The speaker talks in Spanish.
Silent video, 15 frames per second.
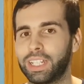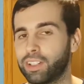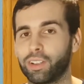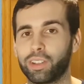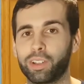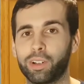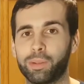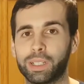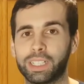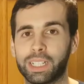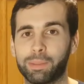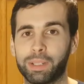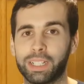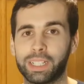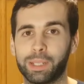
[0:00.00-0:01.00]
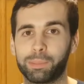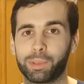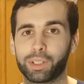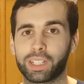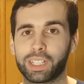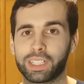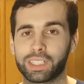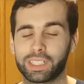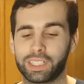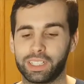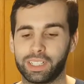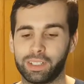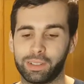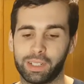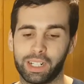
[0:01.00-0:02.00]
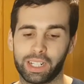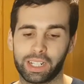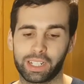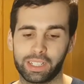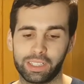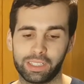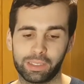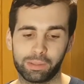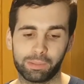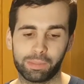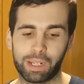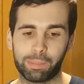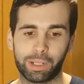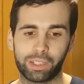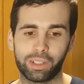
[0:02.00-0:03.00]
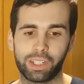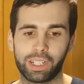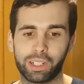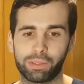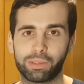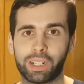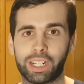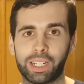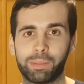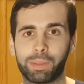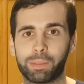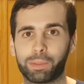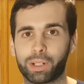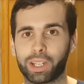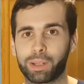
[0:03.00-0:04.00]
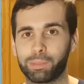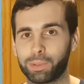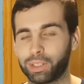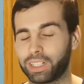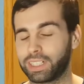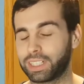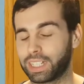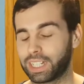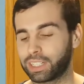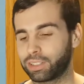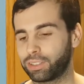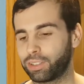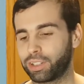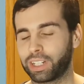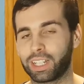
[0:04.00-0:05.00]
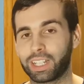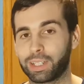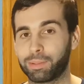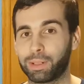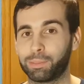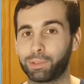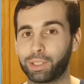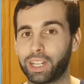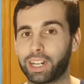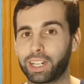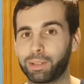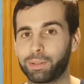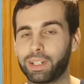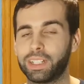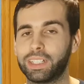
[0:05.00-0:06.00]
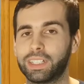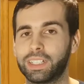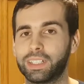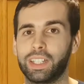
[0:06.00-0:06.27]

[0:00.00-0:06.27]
Lo digo básicamente porque si elegís la mayoría un anime, por ejemplo, en este caso Your que va muy arriba,